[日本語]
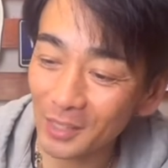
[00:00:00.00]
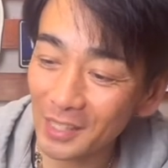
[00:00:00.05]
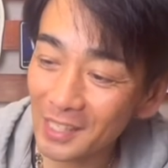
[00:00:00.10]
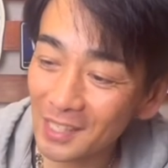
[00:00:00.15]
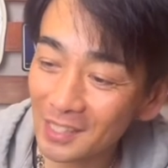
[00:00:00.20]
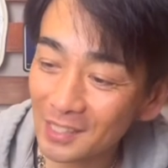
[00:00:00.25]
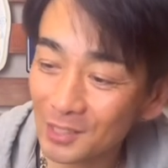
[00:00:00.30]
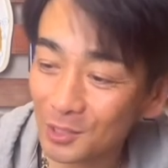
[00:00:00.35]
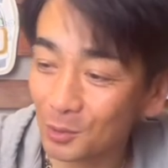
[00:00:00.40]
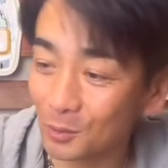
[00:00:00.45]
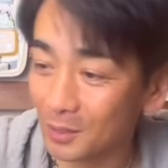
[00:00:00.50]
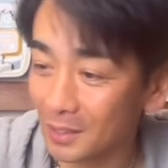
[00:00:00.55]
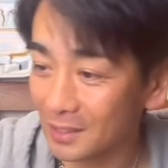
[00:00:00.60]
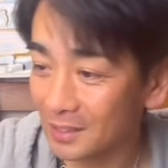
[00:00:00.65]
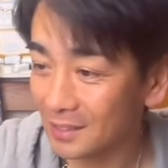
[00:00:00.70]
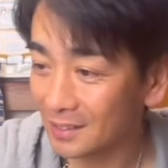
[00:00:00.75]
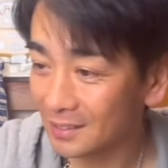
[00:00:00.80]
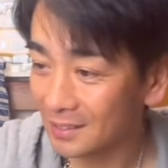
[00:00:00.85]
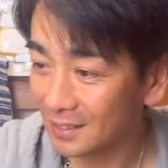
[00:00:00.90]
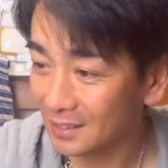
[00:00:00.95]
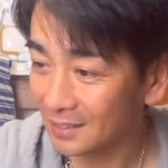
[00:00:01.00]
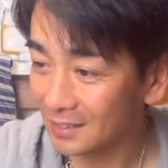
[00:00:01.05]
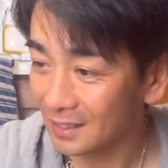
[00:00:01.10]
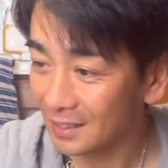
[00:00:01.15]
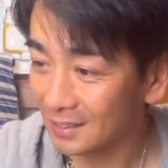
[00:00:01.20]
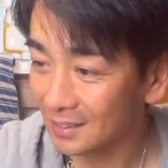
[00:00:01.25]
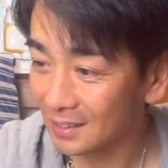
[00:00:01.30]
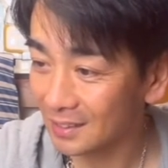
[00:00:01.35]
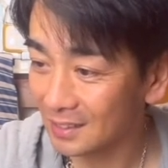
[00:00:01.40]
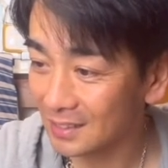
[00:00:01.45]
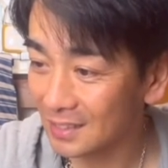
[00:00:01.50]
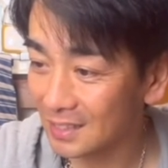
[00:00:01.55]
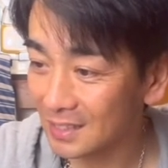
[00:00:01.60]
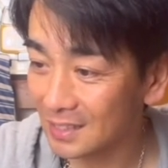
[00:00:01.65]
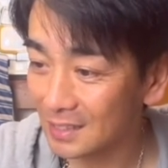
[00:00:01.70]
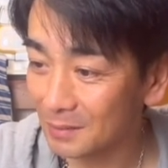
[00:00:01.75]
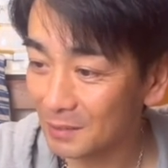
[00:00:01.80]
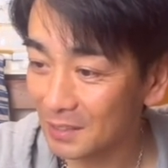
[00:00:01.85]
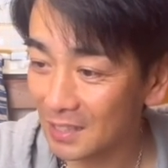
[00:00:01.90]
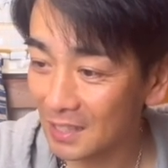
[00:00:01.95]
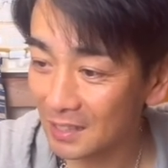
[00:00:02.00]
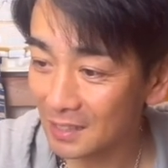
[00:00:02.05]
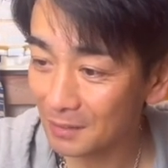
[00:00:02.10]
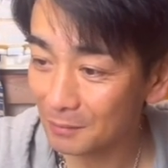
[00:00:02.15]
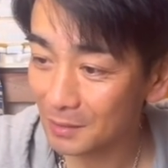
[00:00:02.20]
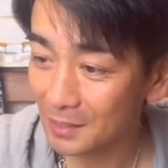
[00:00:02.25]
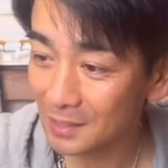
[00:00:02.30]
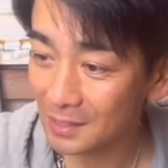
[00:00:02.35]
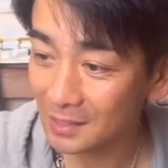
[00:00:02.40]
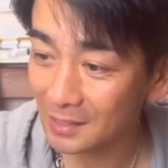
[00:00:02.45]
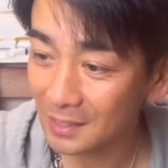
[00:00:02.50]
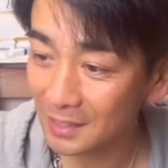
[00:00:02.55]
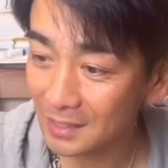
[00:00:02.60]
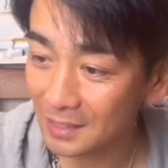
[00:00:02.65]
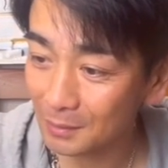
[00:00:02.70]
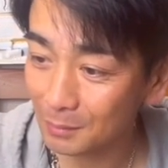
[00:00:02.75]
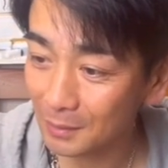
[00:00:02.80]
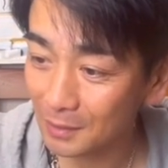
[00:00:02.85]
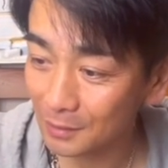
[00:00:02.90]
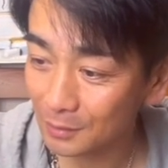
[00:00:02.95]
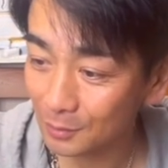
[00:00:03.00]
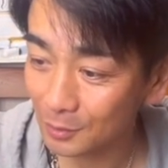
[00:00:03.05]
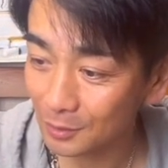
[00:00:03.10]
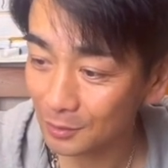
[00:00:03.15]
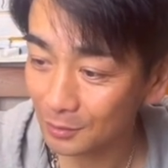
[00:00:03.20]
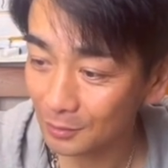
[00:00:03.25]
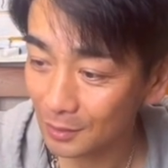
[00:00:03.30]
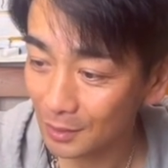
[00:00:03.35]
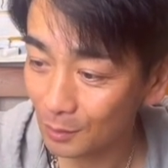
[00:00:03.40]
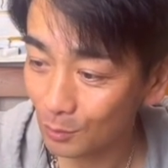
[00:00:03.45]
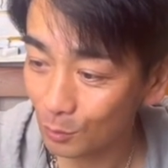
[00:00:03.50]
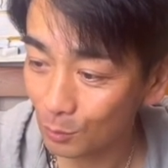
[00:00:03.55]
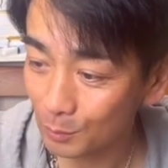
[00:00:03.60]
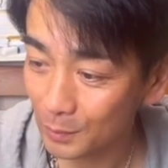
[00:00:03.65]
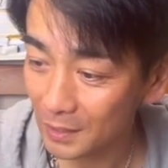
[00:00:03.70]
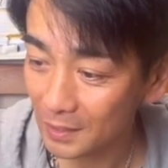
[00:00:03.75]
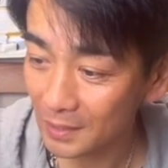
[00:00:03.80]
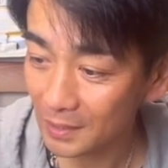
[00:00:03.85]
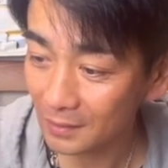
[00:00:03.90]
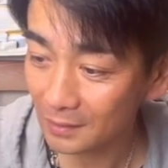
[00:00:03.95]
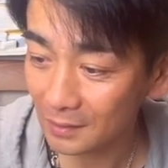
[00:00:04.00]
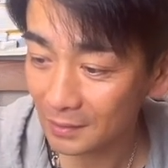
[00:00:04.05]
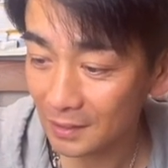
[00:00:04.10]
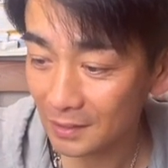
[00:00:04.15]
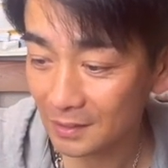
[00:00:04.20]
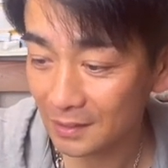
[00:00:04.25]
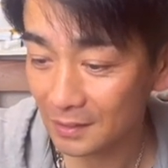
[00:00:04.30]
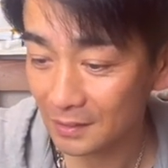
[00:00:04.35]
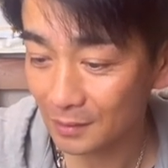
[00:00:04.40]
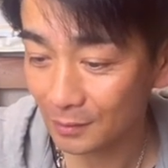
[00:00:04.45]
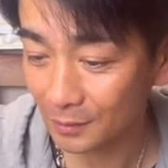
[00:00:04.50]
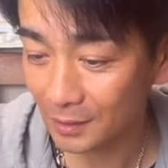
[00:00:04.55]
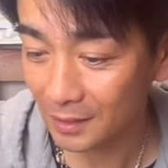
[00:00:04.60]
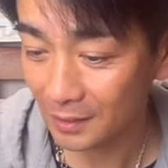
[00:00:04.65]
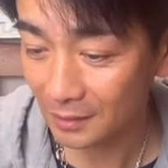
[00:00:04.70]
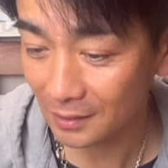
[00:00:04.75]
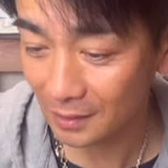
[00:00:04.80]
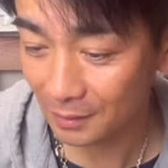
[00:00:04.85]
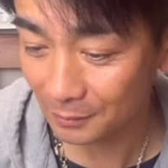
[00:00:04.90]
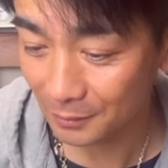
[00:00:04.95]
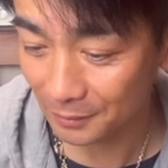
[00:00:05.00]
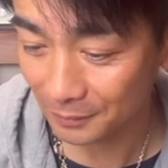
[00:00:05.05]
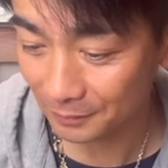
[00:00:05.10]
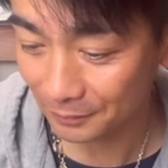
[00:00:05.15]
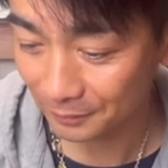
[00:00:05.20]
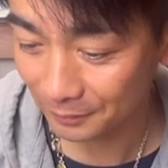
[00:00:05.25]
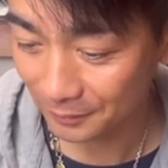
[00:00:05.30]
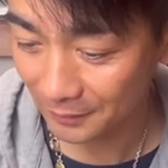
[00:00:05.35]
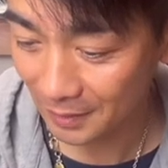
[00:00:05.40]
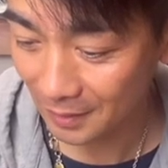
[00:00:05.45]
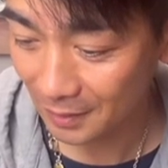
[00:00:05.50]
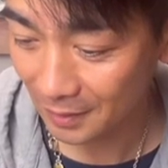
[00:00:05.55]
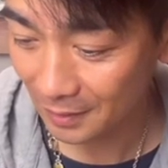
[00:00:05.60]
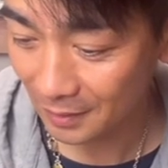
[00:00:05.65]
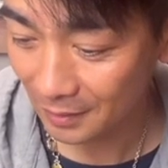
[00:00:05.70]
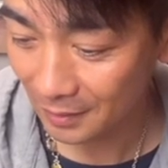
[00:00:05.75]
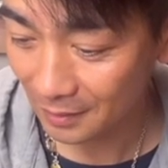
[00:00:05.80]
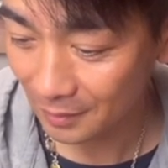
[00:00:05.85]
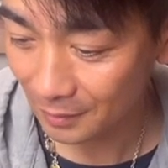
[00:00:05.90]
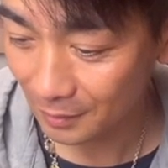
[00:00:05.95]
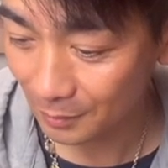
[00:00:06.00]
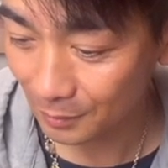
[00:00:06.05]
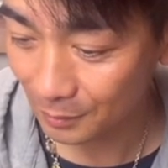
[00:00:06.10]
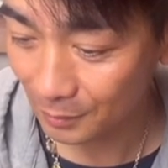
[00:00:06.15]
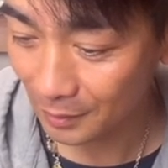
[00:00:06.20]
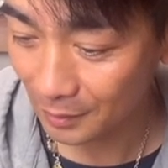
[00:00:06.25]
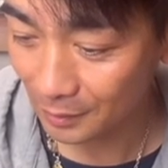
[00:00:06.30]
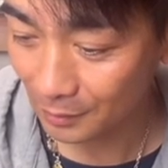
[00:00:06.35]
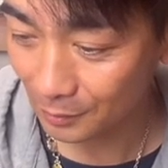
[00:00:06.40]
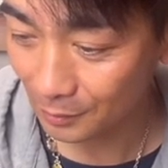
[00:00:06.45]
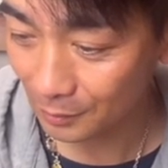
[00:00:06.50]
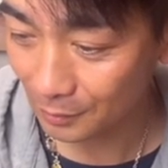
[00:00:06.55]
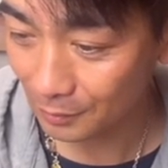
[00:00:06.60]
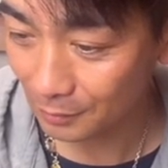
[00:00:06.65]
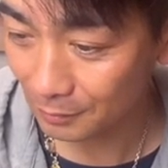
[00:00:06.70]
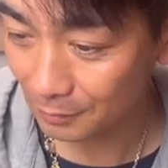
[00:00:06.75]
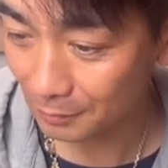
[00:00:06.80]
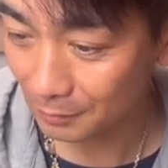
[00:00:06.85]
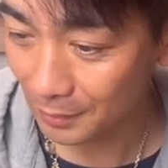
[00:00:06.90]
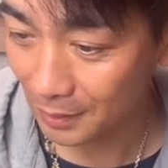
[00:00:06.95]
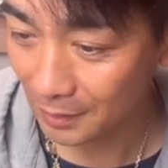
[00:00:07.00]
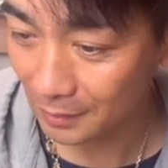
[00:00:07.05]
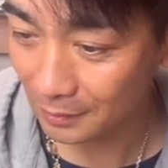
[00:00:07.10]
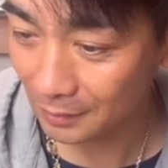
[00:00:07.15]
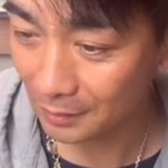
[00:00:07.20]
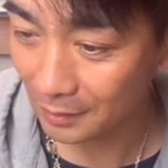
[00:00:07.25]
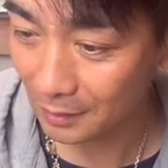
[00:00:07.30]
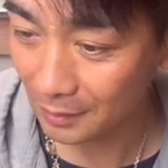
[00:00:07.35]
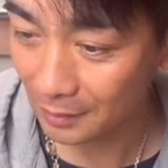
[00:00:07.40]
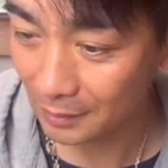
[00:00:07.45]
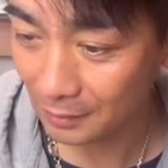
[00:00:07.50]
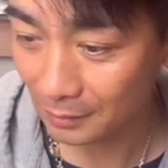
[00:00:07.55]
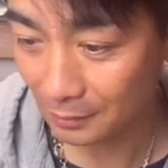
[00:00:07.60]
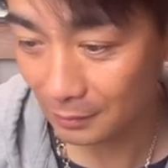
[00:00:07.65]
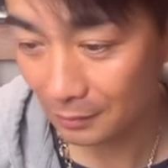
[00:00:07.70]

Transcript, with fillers: A 賞が何だったんだか気になりますが、一番くじのね、コンビニでやってるやつですよね、多分。これのバンダイ。